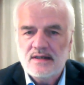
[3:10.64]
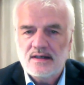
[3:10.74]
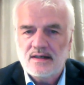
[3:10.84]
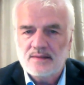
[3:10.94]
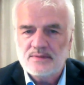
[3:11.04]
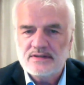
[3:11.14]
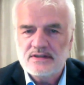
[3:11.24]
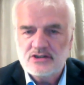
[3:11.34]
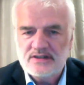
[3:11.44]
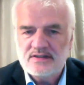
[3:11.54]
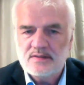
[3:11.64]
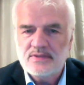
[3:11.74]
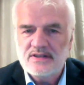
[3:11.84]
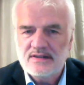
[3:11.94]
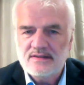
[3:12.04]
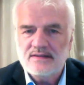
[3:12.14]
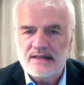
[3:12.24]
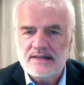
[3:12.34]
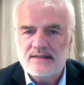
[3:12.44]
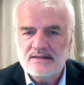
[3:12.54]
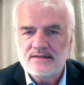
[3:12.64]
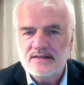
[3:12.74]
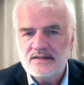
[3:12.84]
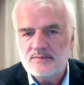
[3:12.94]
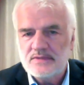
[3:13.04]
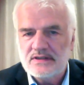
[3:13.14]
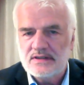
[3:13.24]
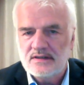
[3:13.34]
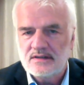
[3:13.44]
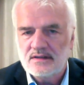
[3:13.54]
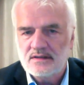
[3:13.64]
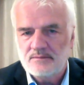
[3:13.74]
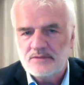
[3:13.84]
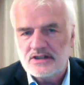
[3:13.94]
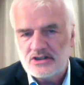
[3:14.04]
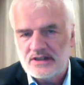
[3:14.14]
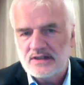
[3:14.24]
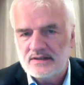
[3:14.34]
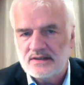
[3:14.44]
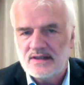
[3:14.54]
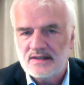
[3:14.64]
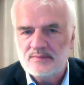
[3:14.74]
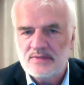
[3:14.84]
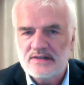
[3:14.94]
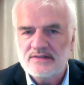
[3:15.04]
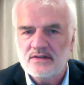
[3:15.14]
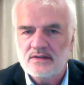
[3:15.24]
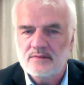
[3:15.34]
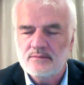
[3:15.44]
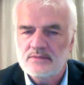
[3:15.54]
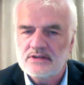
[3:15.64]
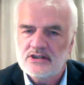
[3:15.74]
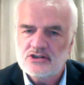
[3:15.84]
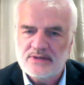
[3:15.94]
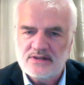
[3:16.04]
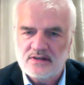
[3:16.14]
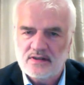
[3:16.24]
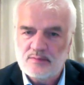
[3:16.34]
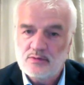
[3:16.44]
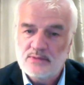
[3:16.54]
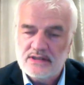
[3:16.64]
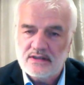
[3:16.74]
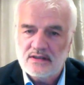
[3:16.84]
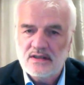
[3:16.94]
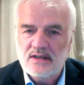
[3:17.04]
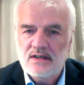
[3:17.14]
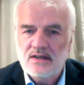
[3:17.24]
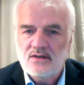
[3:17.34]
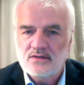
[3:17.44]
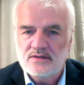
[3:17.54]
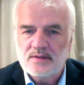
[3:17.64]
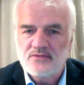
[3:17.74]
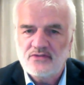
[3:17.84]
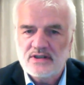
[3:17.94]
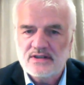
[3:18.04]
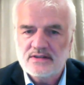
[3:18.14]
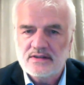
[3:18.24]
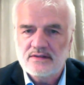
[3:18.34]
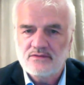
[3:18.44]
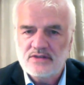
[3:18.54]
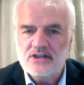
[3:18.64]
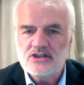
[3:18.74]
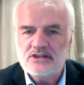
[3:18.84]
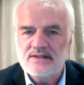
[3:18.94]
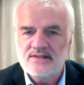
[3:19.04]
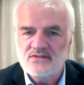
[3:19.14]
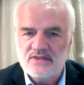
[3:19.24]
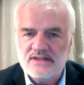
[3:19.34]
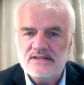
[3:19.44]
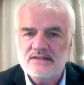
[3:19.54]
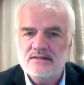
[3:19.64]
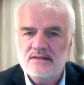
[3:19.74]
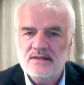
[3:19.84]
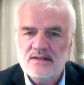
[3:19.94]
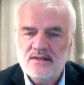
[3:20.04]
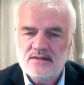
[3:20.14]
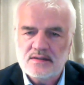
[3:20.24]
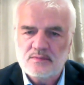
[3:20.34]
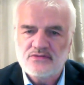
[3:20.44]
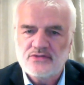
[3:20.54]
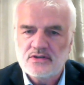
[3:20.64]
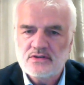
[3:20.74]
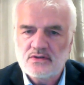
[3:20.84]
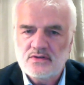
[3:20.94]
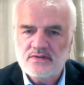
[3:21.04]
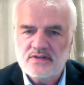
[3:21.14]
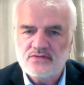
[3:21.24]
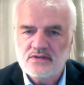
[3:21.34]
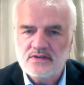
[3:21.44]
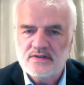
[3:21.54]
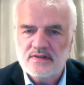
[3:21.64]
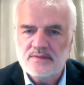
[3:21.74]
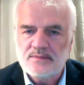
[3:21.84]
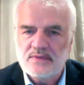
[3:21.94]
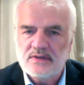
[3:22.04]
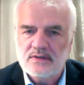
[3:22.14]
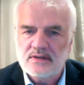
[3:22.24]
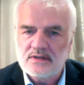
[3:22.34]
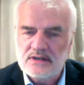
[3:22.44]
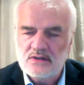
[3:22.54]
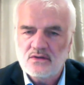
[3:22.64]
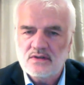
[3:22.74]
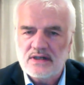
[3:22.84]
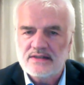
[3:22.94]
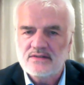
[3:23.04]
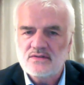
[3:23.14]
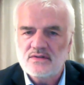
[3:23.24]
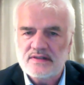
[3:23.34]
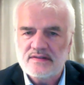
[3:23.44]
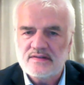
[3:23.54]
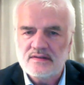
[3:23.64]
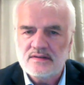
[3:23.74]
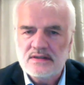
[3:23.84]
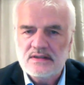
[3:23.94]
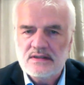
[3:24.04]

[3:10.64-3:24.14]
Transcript: Aber die Geschichte beginnt eigentlich nicht mit, den, mit der Stärke der Taliban, sondern mit der Schwäche der Republik und dem fehlenden Widerstandswillen der Bevölkerung, sich für diese äh, Regierung einzusetzen